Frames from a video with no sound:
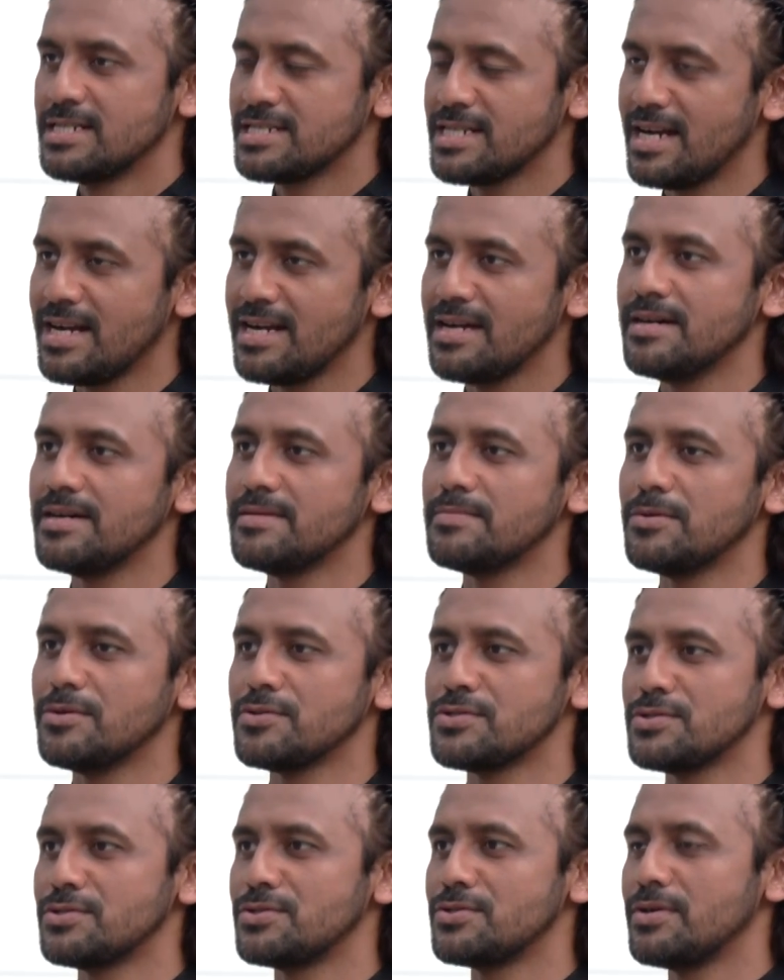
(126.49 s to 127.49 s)
সারা
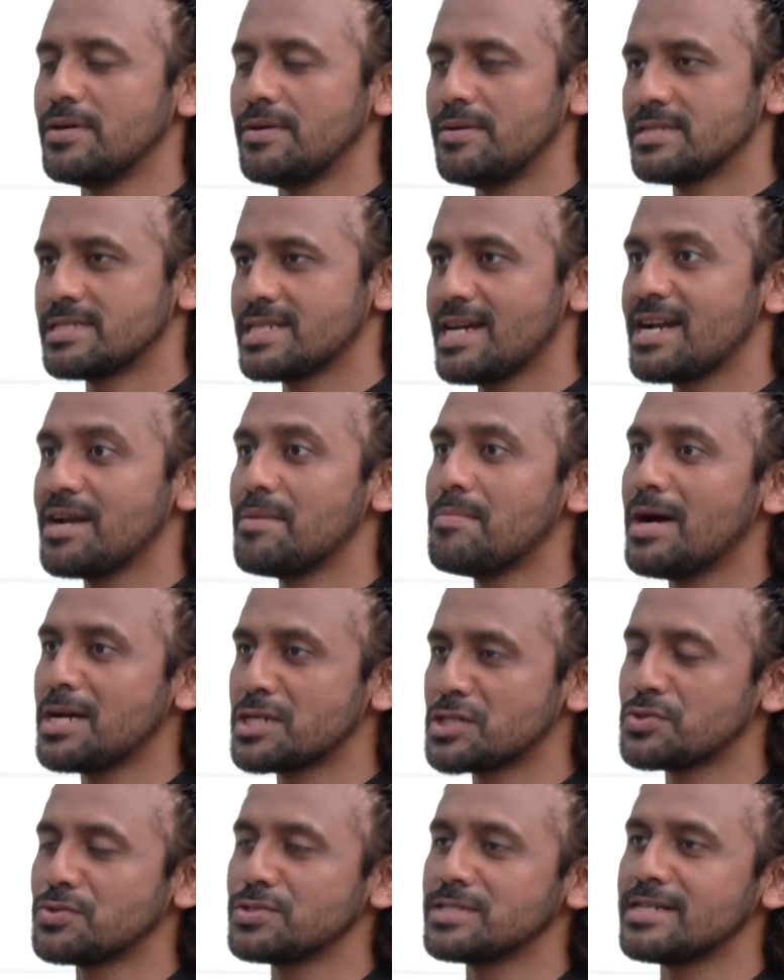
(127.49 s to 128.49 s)
বছর সারা
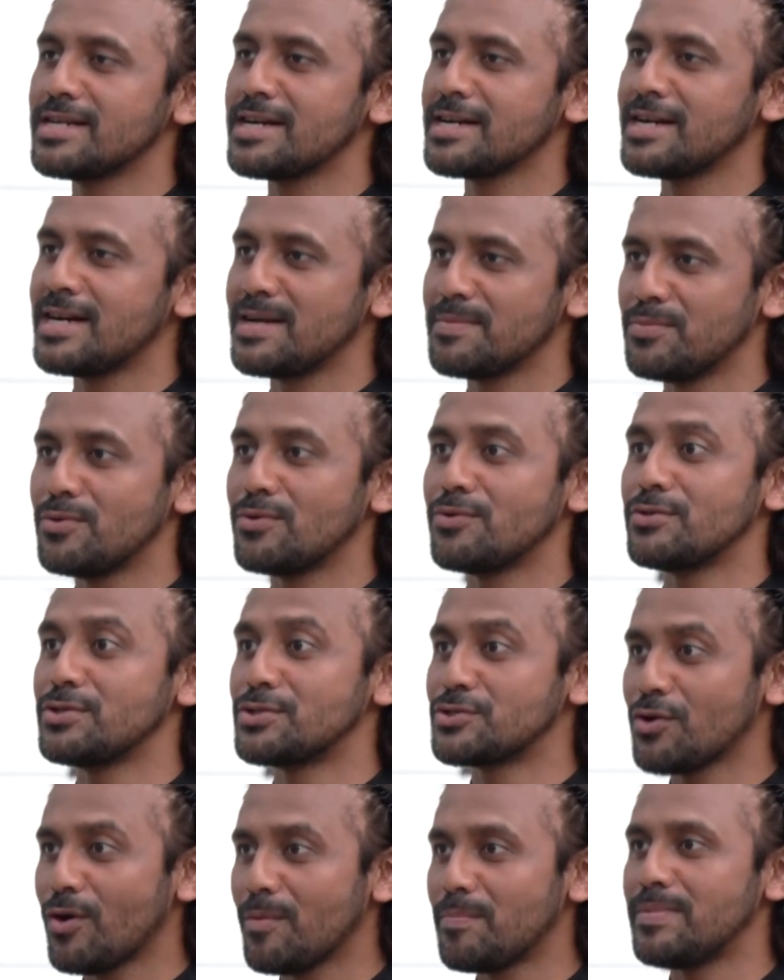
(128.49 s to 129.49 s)
মাস রোজা রাখার পর
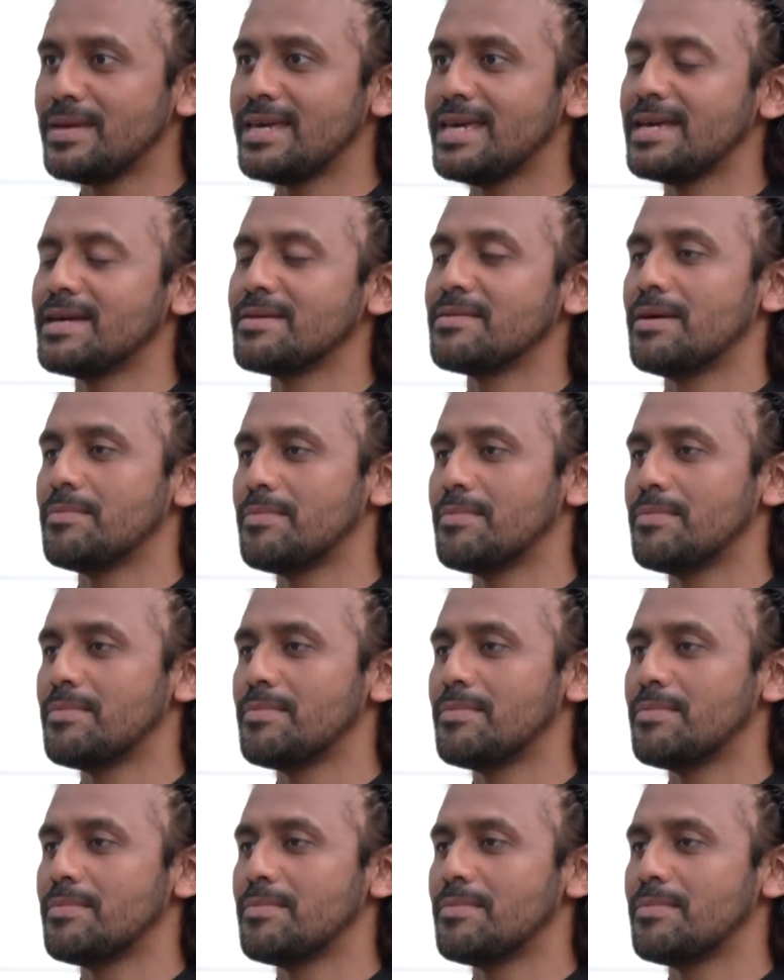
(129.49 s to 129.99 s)
ওই শপিং